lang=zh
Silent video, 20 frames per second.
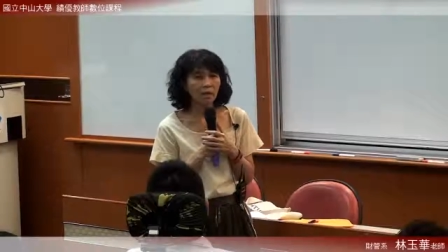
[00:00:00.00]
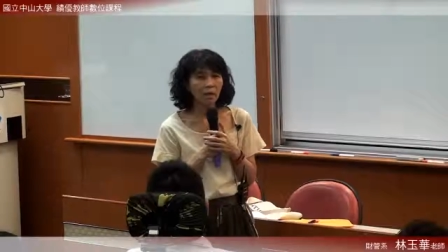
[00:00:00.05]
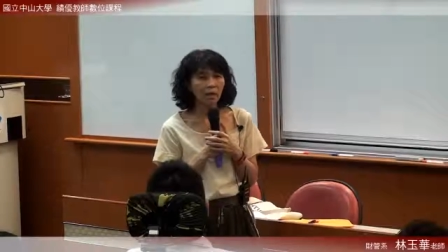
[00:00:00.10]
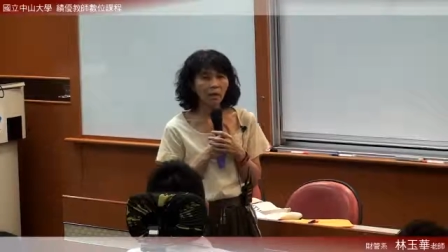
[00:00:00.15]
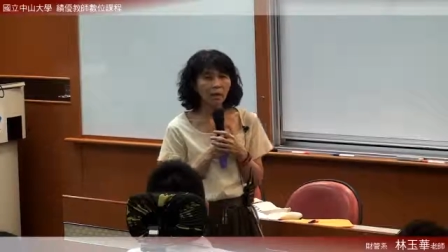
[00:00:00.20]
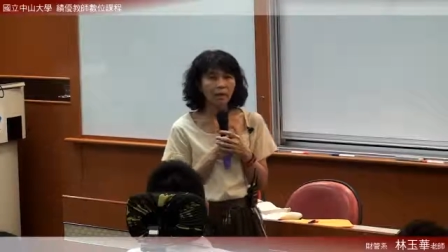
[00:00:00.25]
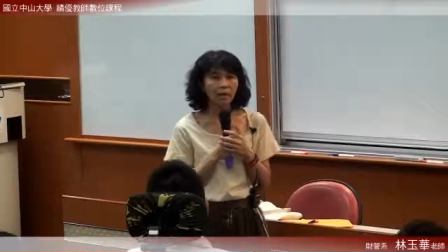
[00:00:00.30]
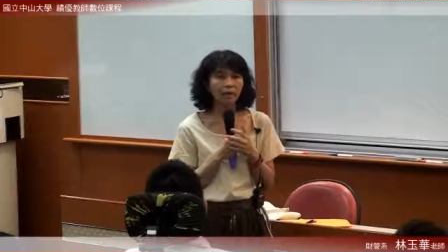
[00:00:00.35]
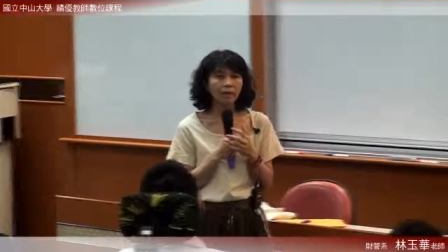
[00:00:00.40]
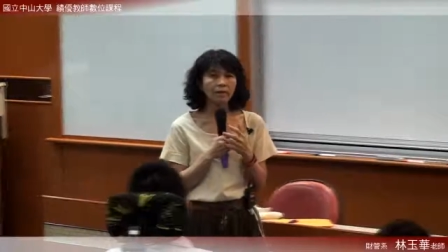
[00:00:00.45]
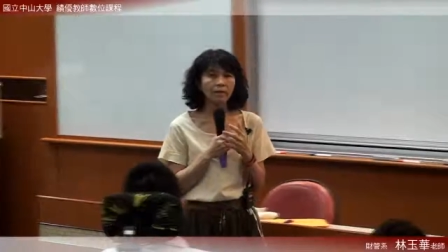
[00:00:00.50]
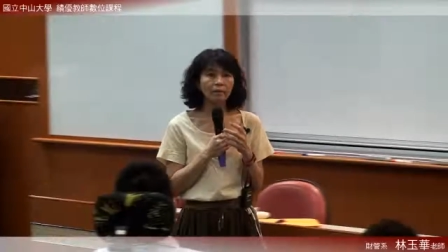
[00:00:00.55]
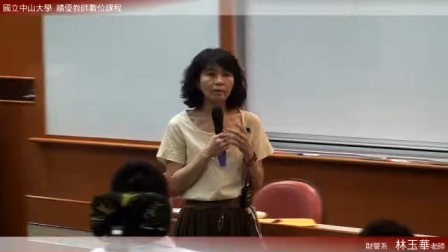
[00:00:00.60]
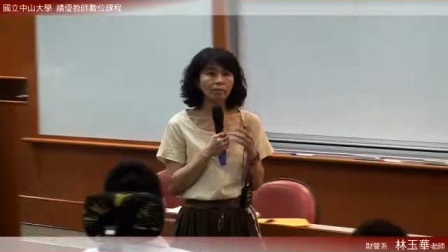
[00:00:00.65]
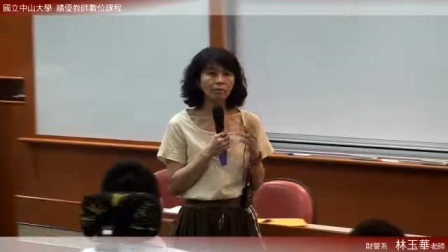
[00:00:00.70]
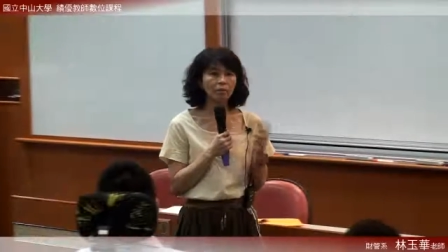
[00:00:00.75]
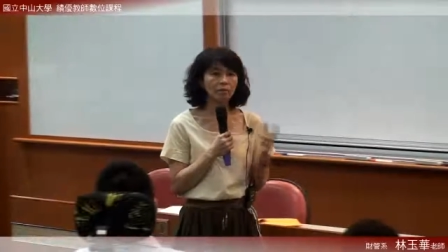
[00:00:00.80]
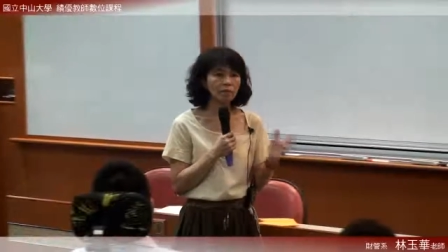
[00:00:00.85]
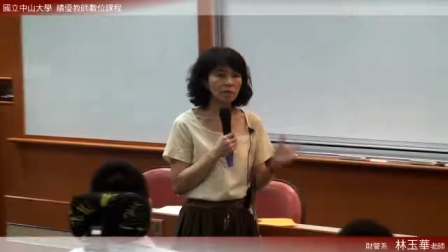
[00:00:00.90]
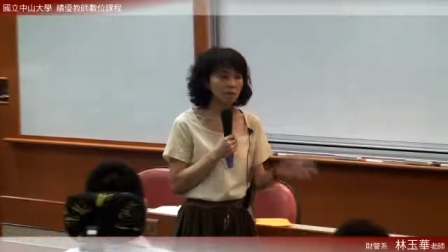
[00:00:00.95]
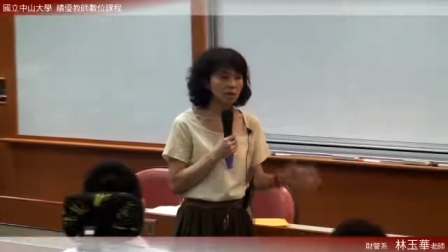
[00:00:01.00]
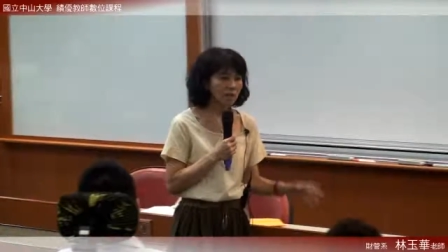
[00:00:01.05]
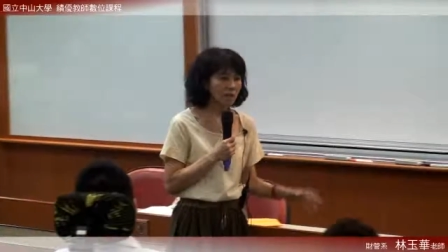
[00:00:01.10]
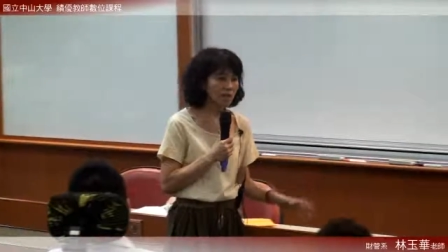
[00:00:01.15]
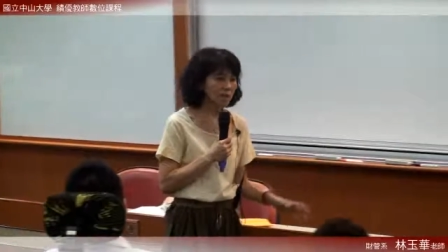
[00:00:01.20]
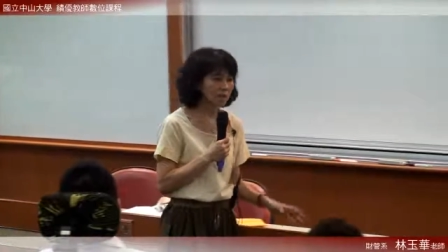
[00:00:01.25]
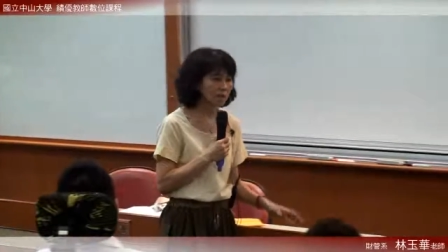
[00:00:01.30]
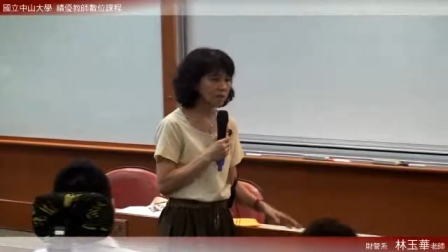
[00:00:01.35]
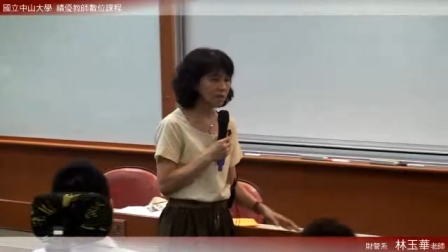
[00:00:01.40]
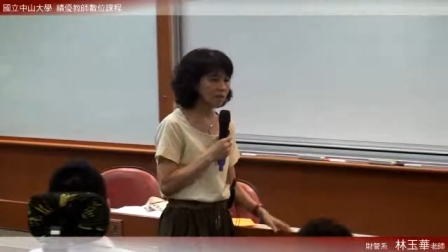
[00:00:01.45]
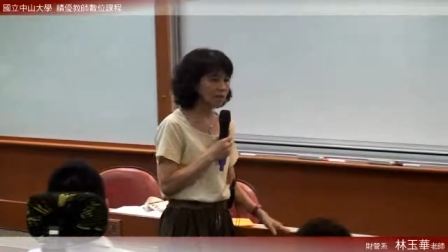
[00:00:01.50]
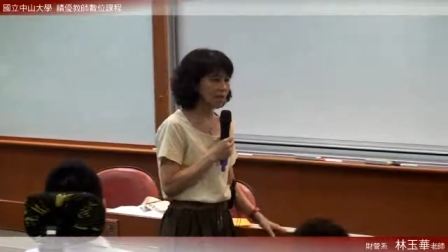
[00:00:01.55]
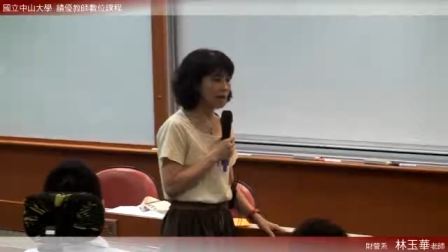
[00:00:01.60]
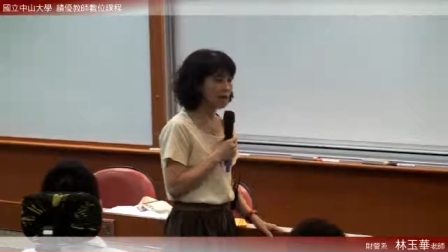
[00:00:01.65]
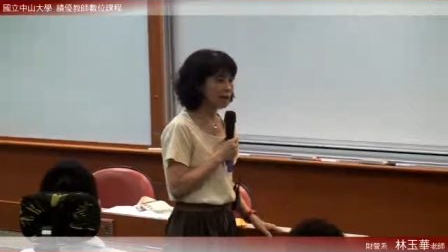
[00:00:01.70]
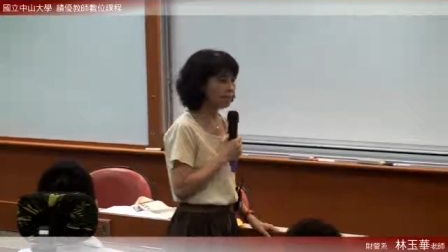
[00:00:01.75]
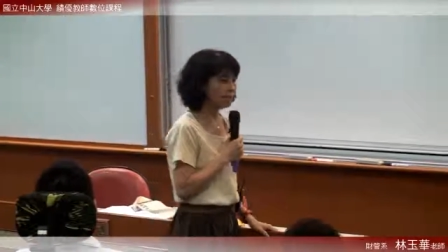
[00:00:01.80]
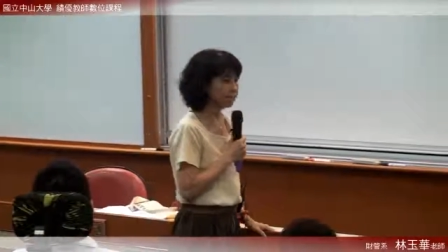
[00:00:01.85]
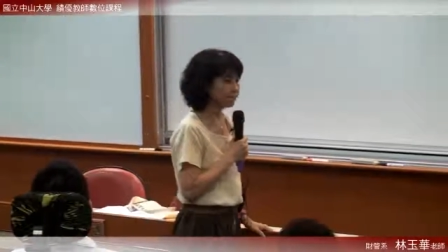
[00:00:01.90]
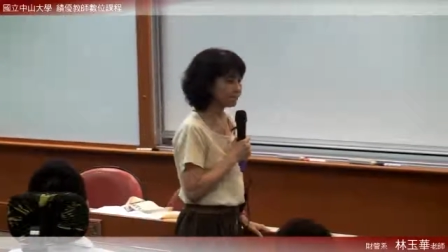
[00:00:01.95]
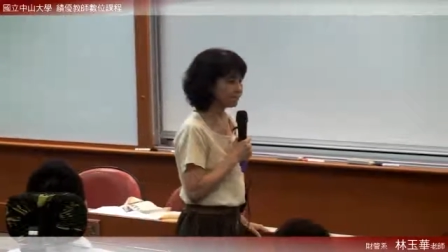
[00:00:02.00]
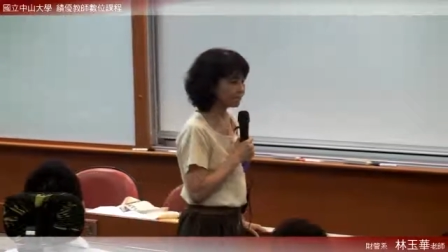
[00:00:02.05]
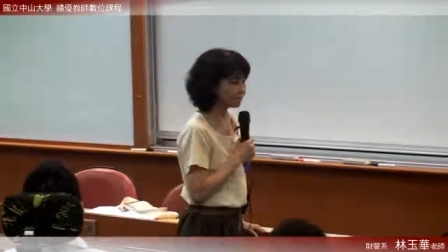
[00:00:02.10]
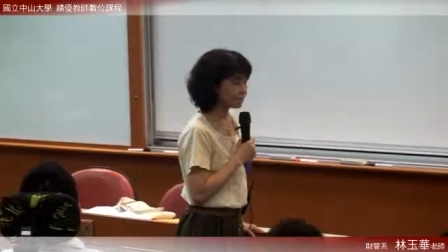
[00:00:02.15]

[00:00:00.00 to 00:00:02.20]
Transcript: 那我们接下来呢？当然，